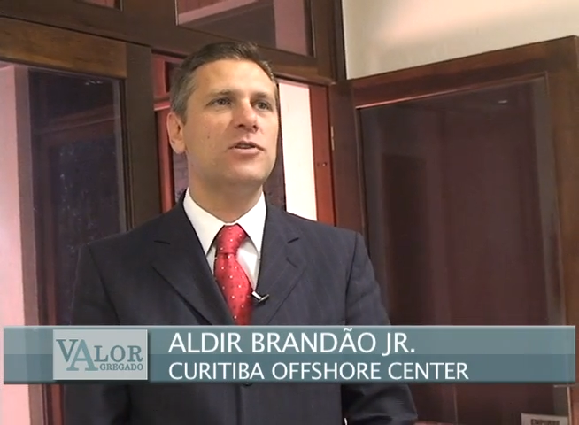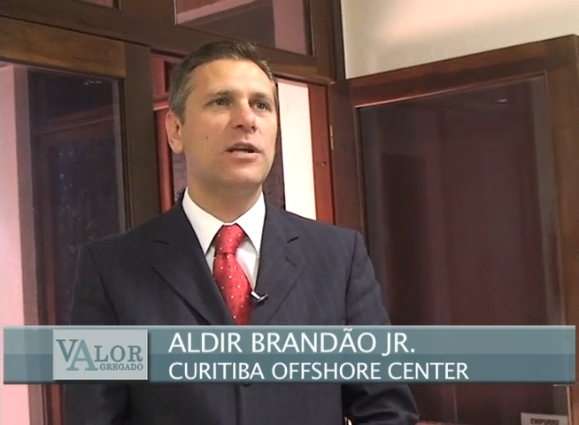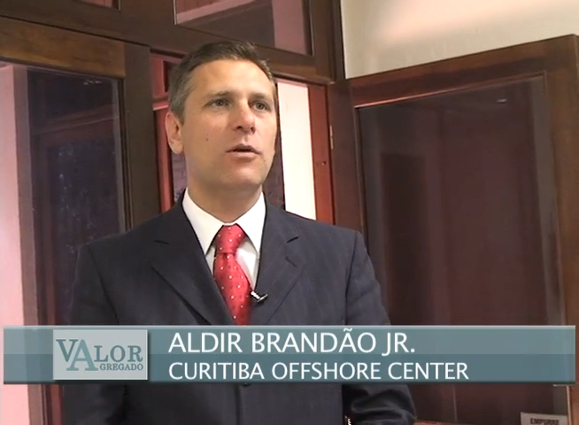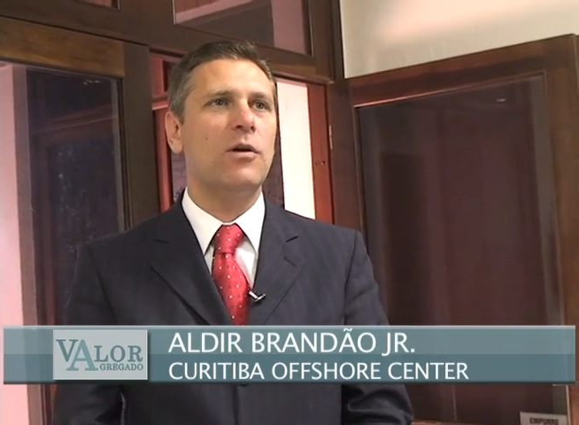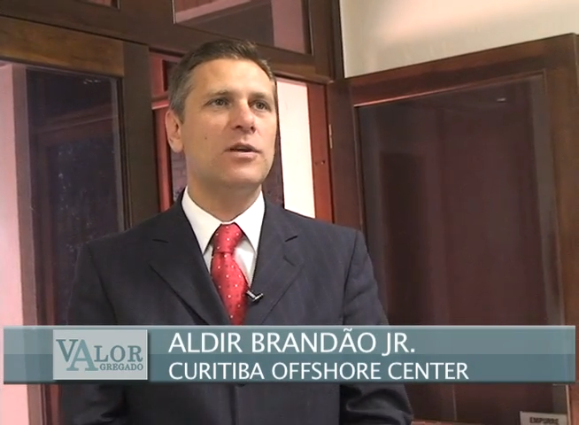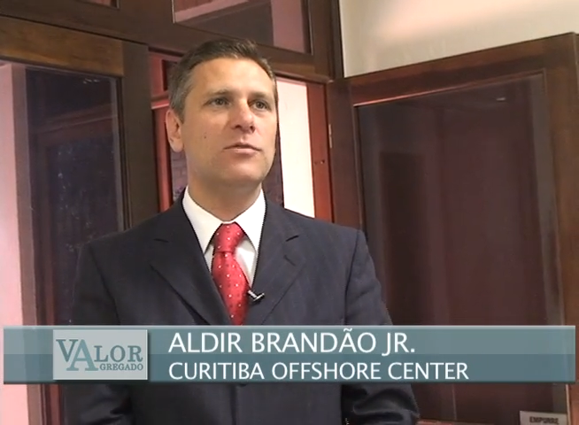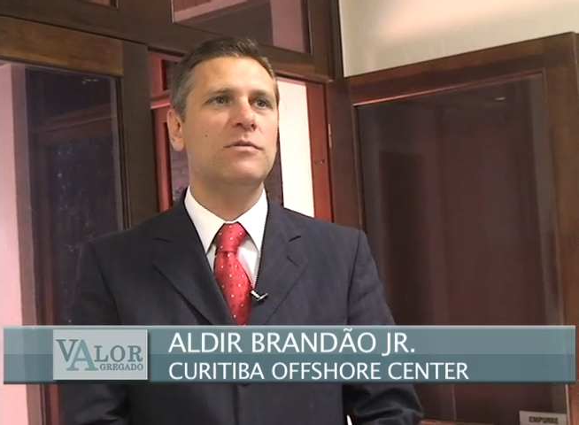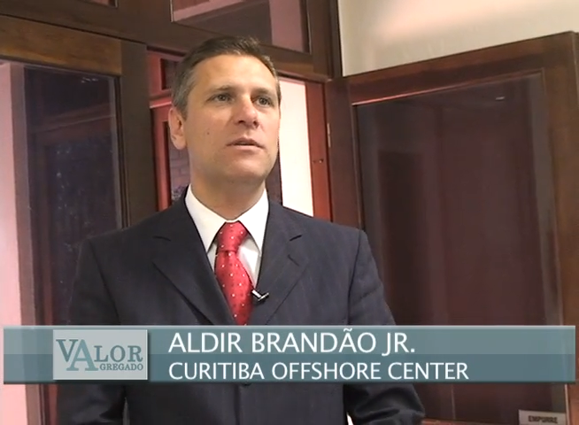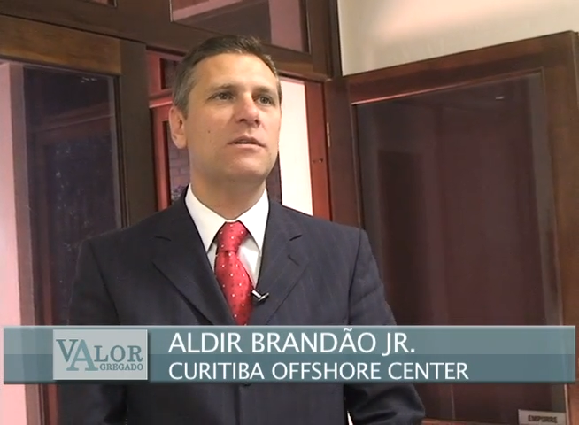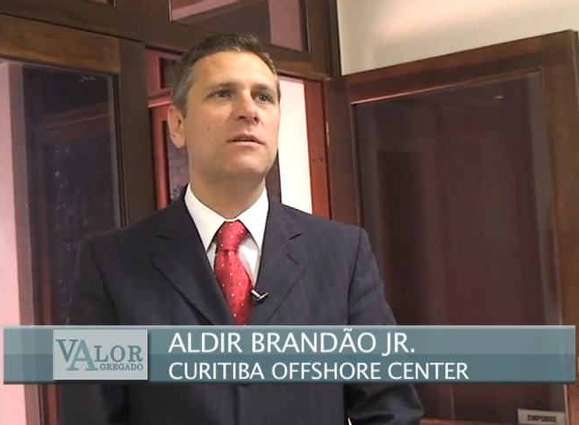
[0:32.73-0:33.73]
de
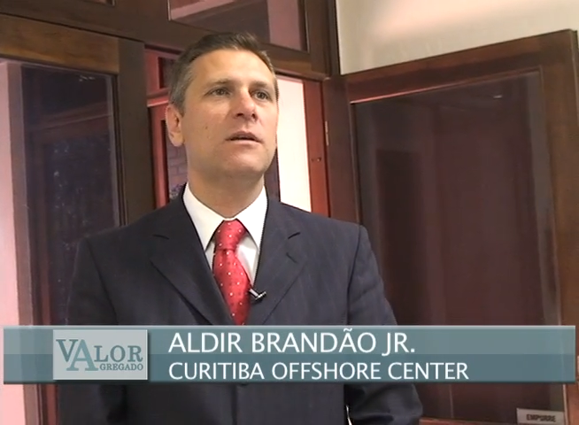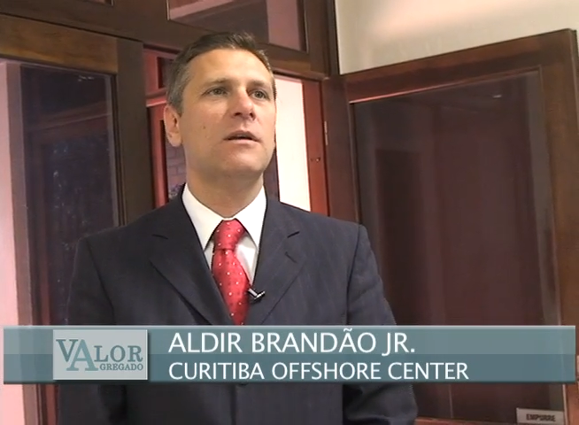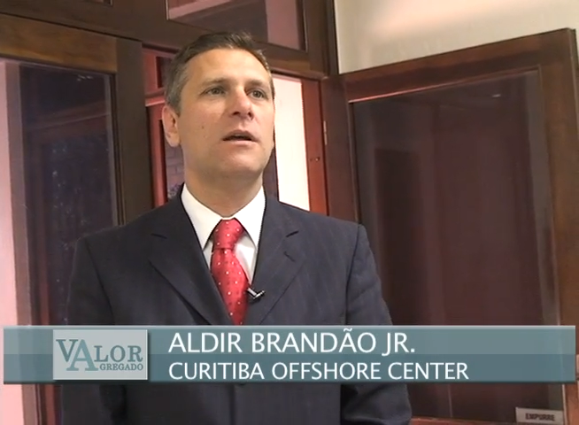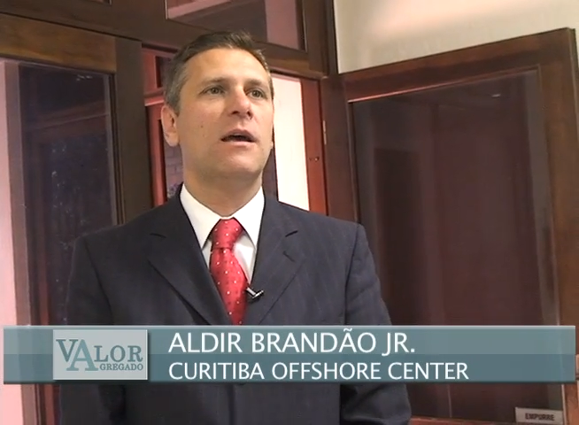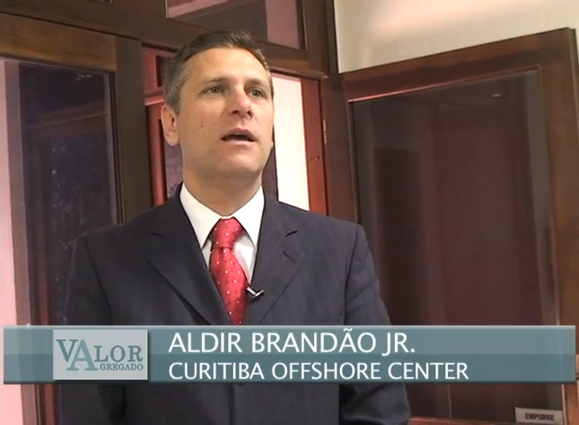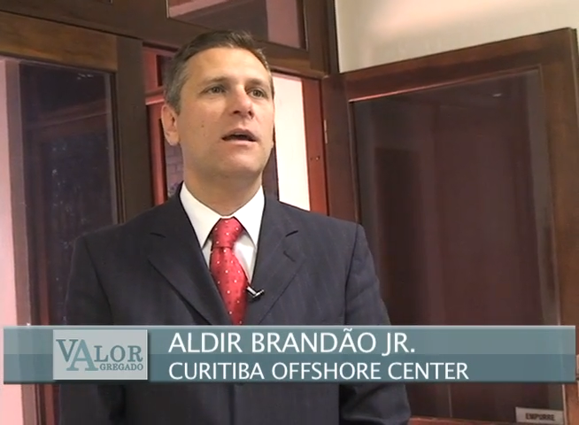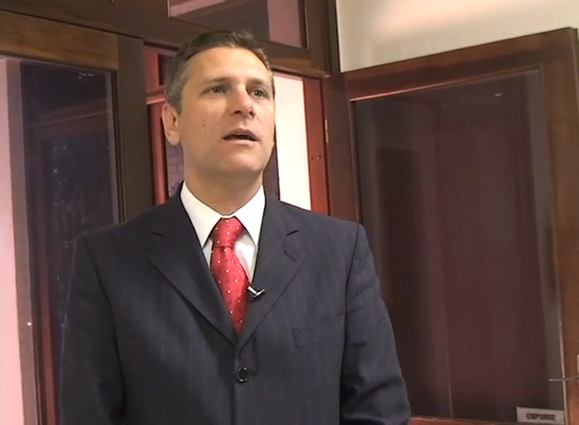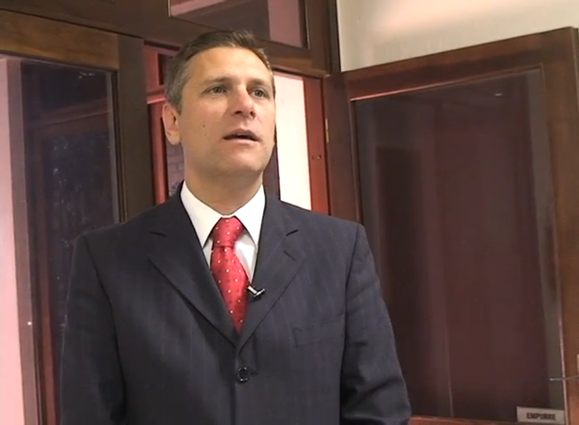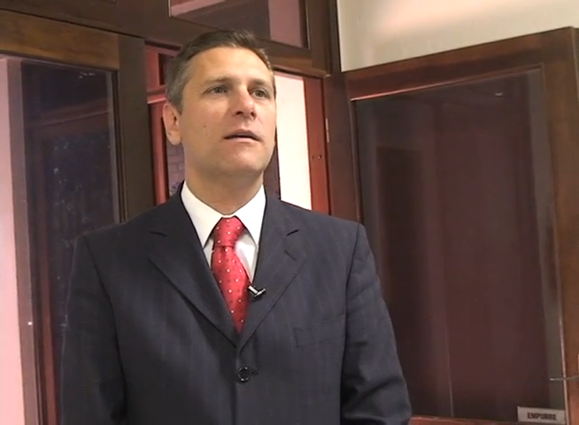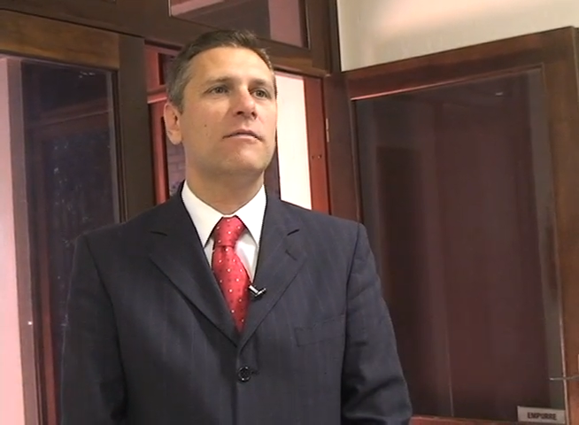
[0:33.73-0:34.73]
negócio e
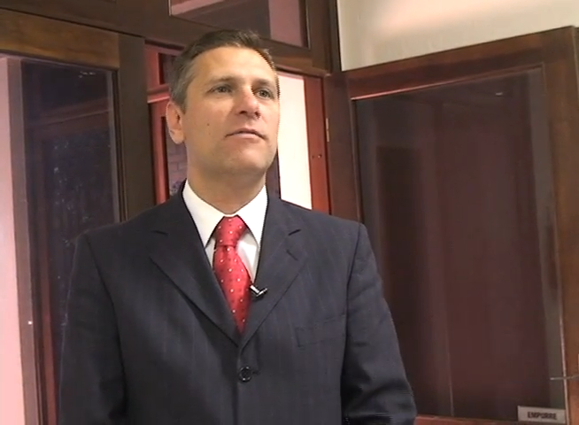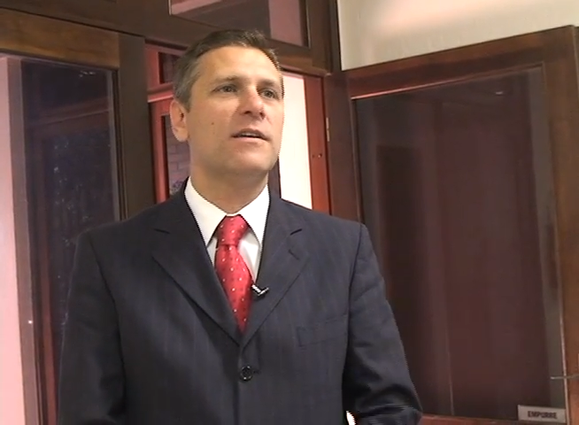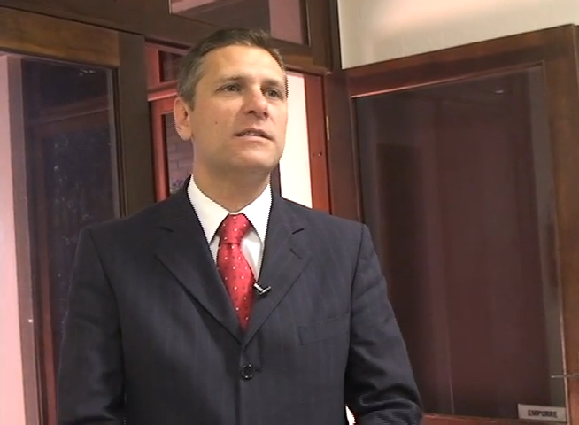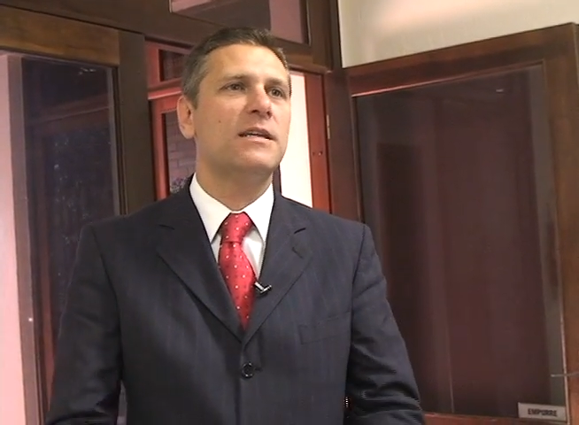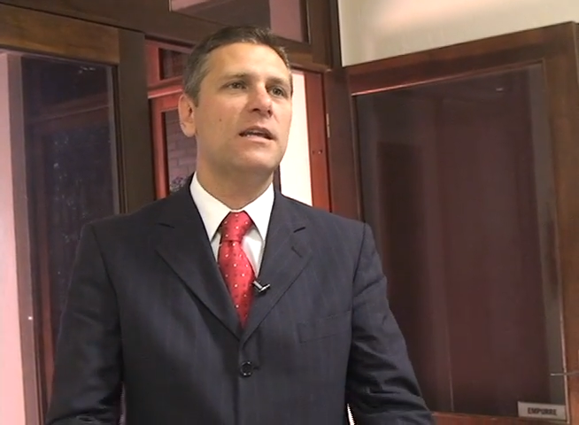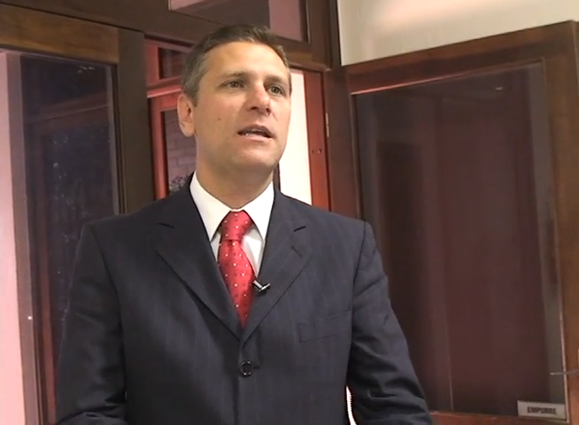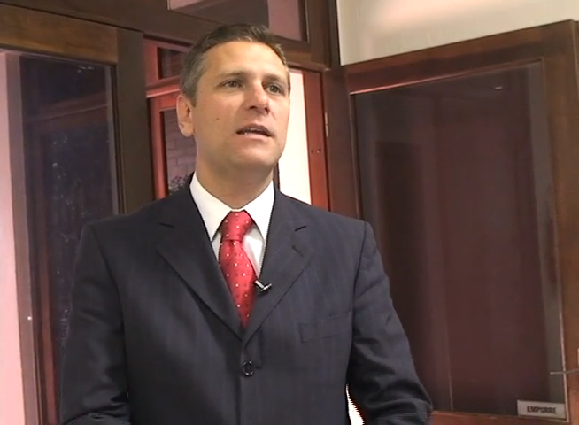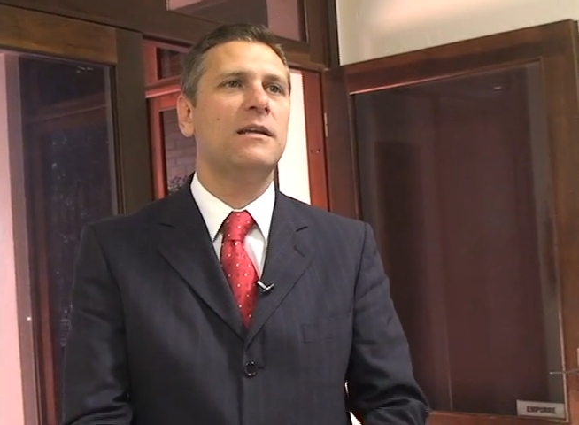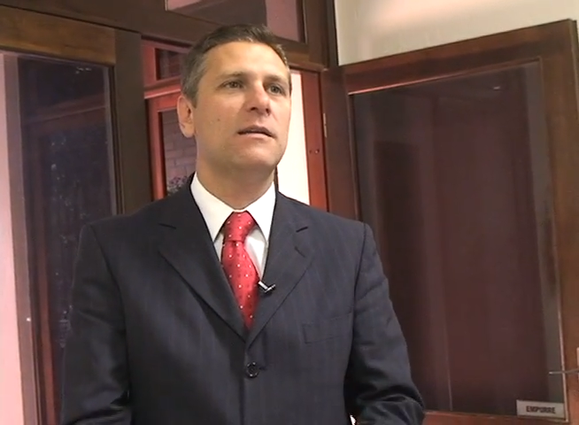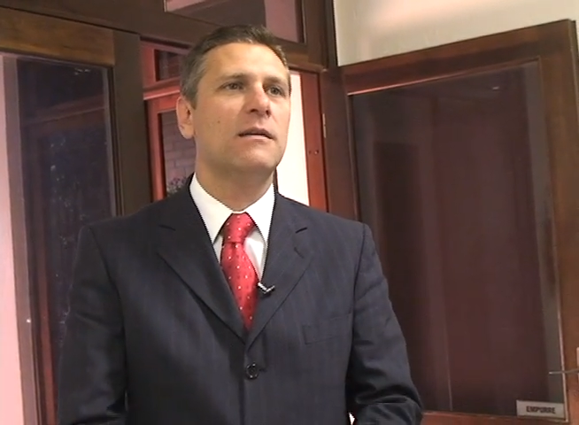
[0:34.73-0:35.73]
é,
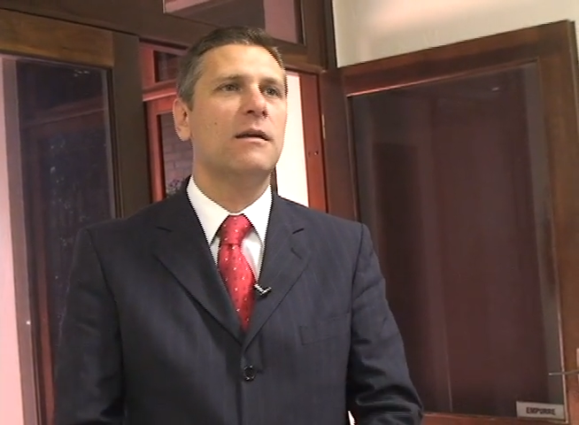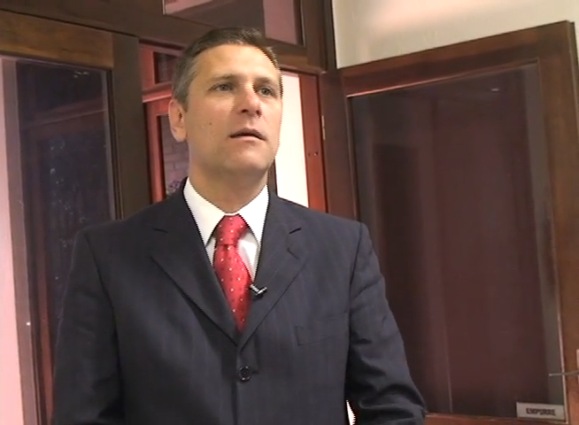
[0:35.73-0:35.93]
fazerem